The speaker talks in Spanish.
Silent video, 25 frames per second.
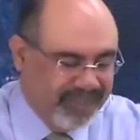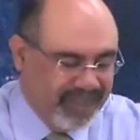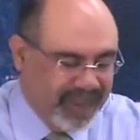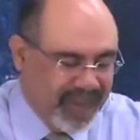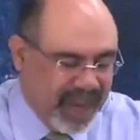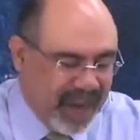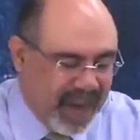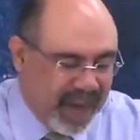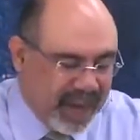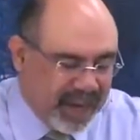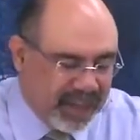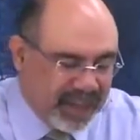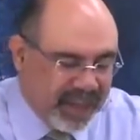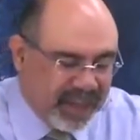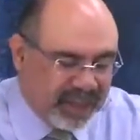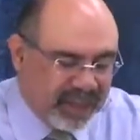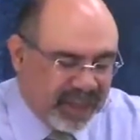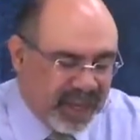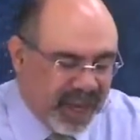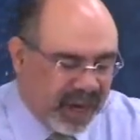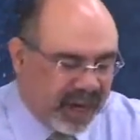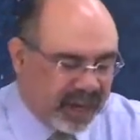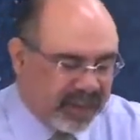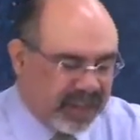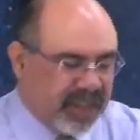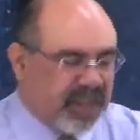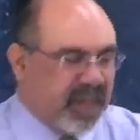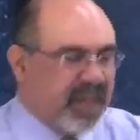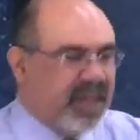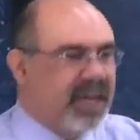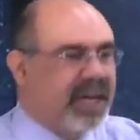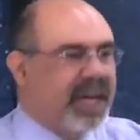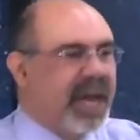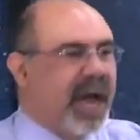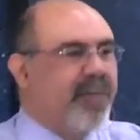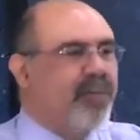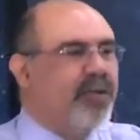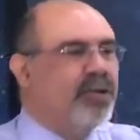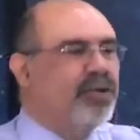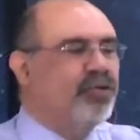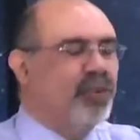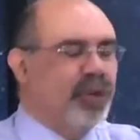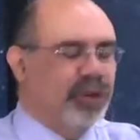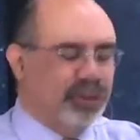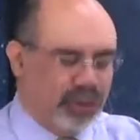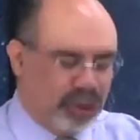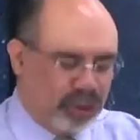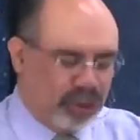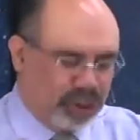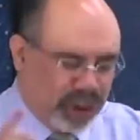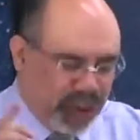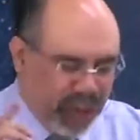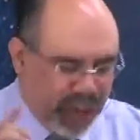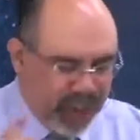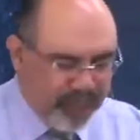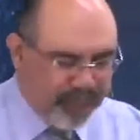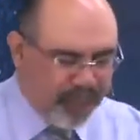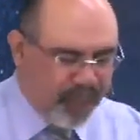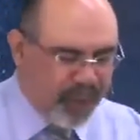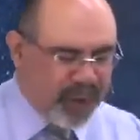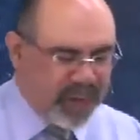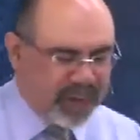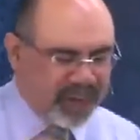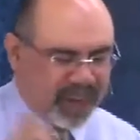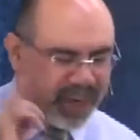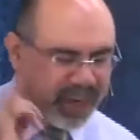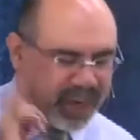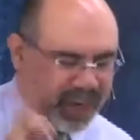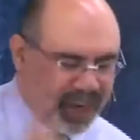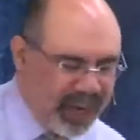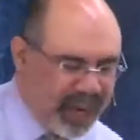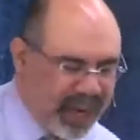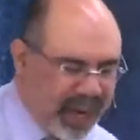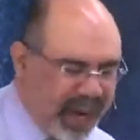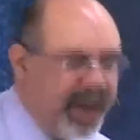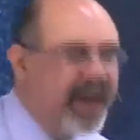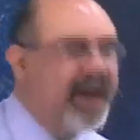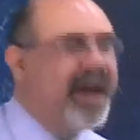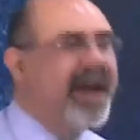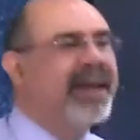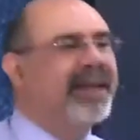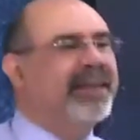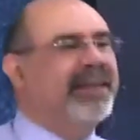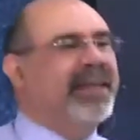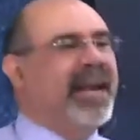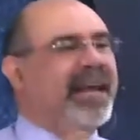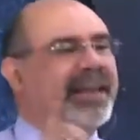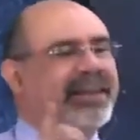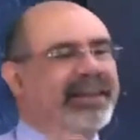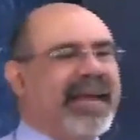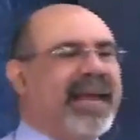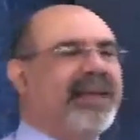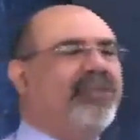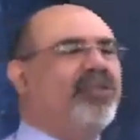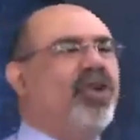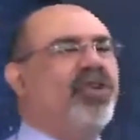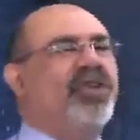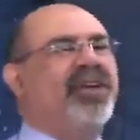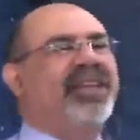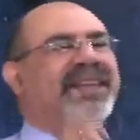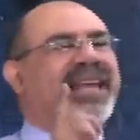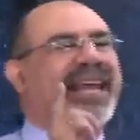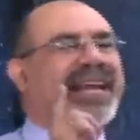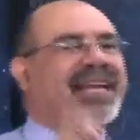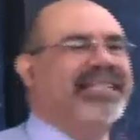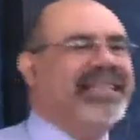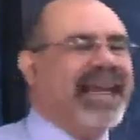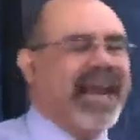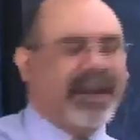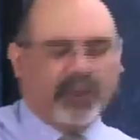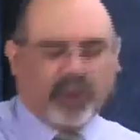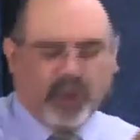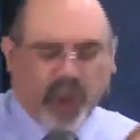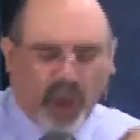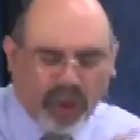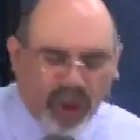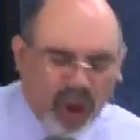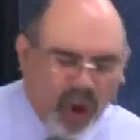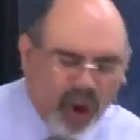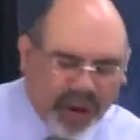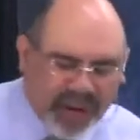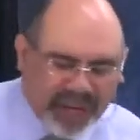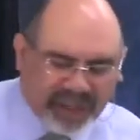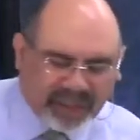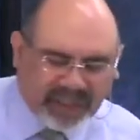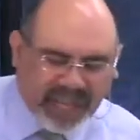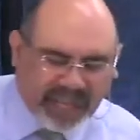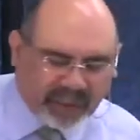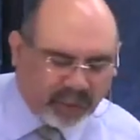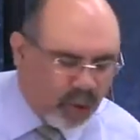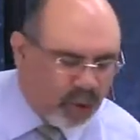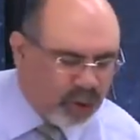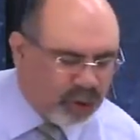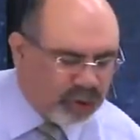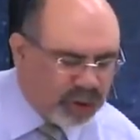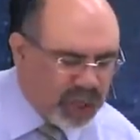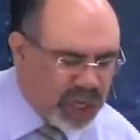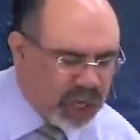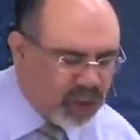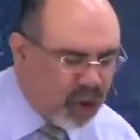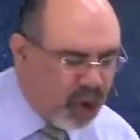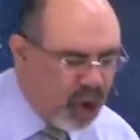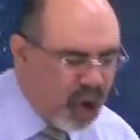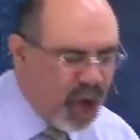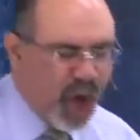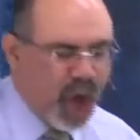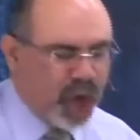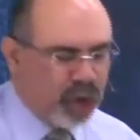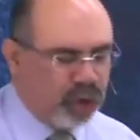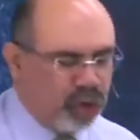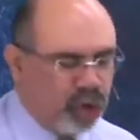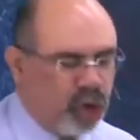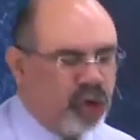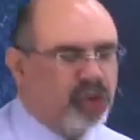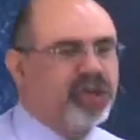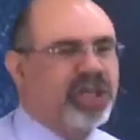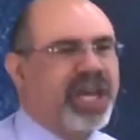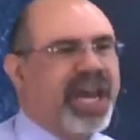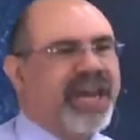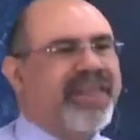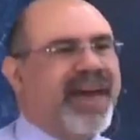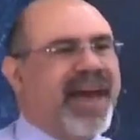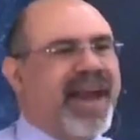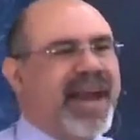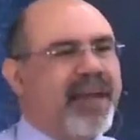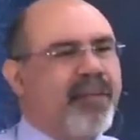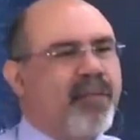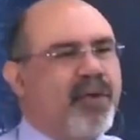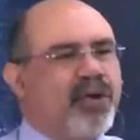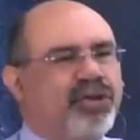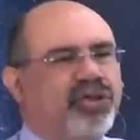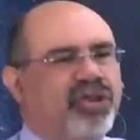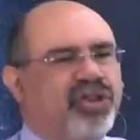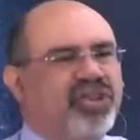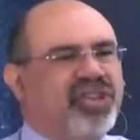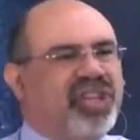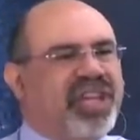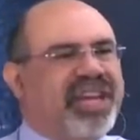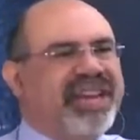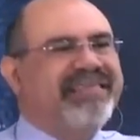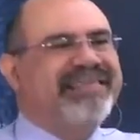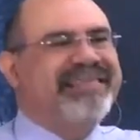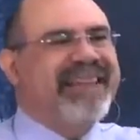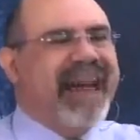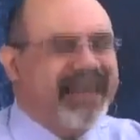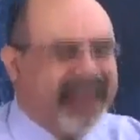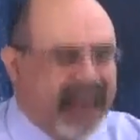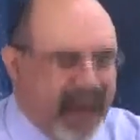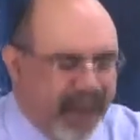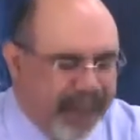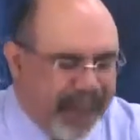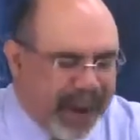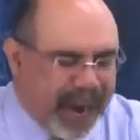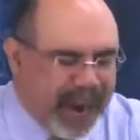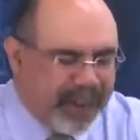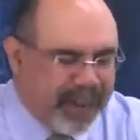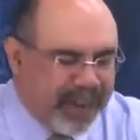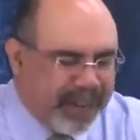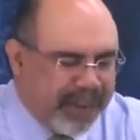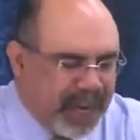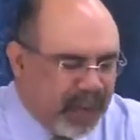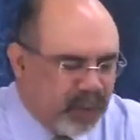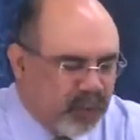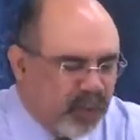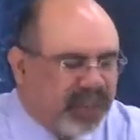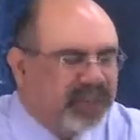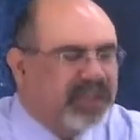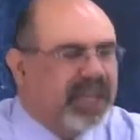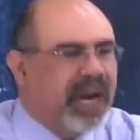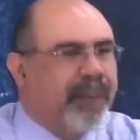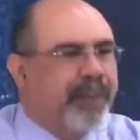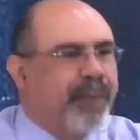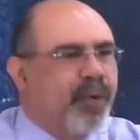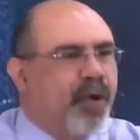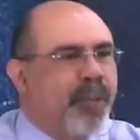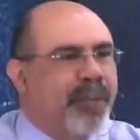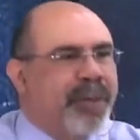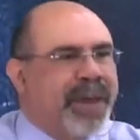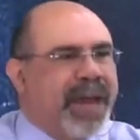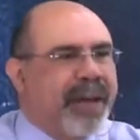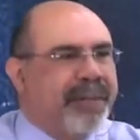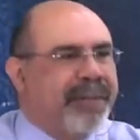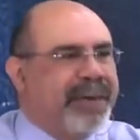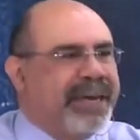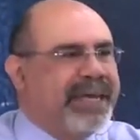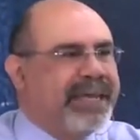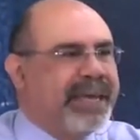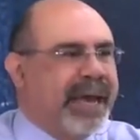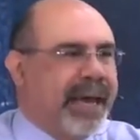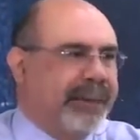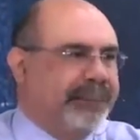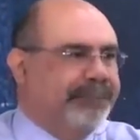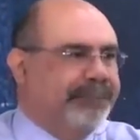Alguien decía que si dedicamos nuestro tiempo y energía tratando de enderezar todo lo que está torcido, nos quedaremos sin nada para vivir nuestra propia vida.